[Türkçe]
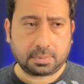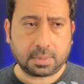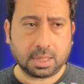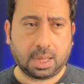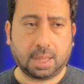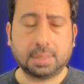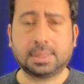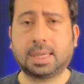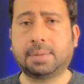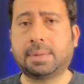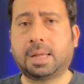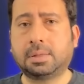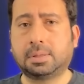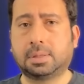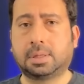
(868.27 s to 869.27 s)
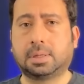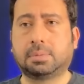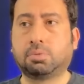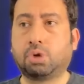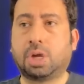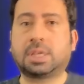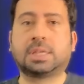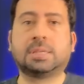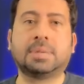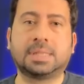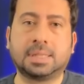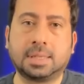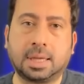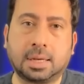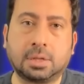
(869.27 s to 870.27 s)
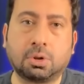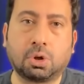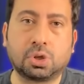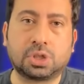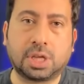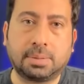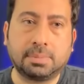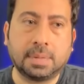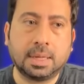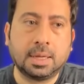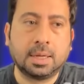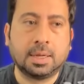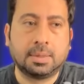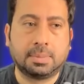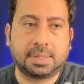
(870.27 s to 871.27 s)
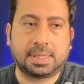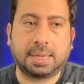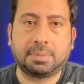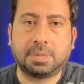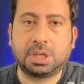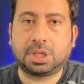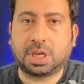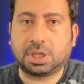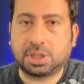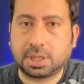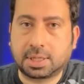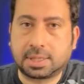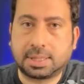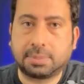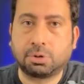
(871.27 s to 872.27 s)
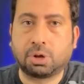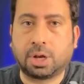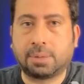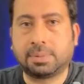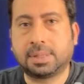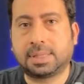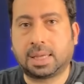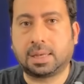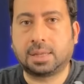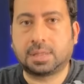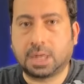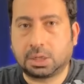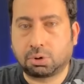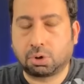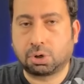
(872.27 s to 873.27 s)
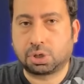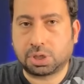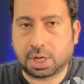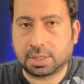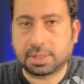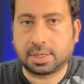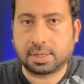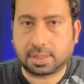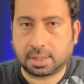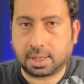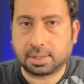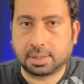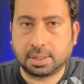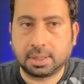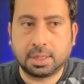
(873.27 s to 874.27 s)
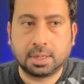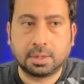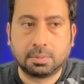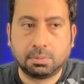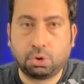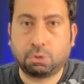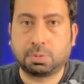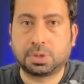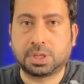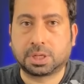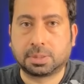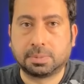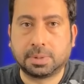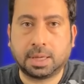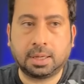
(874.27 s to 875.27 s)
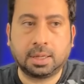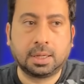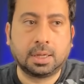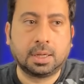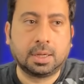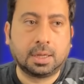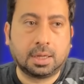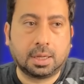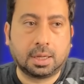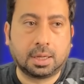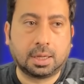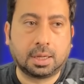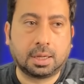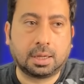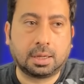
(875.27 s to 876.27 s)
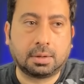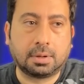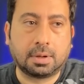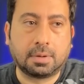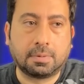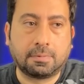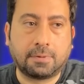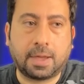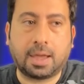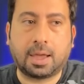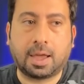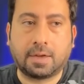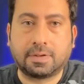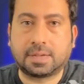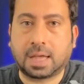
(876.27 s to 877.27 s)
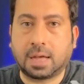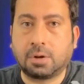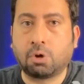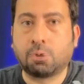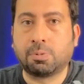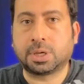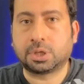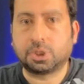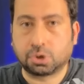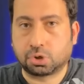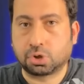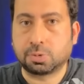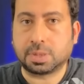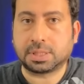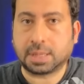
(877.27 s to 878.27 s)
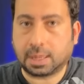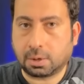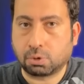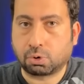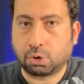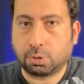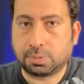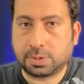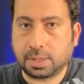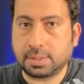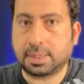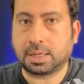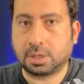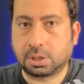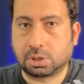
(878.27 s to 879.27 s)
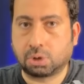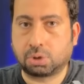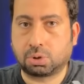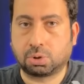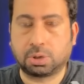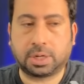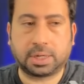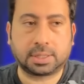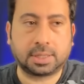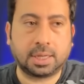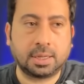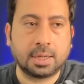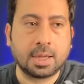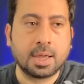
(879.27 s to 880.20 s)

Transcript: Hatta ben e, Burak Yılmaz'ın yerinde olsam mesela Beşiktaş'ta kısa bir dönemde teknik direktörlük şansı yakalandı. Büyük bir takımda. E, ve efsane olmak istiyorsunuz mesela o kulüpte teknik direktör olarak da.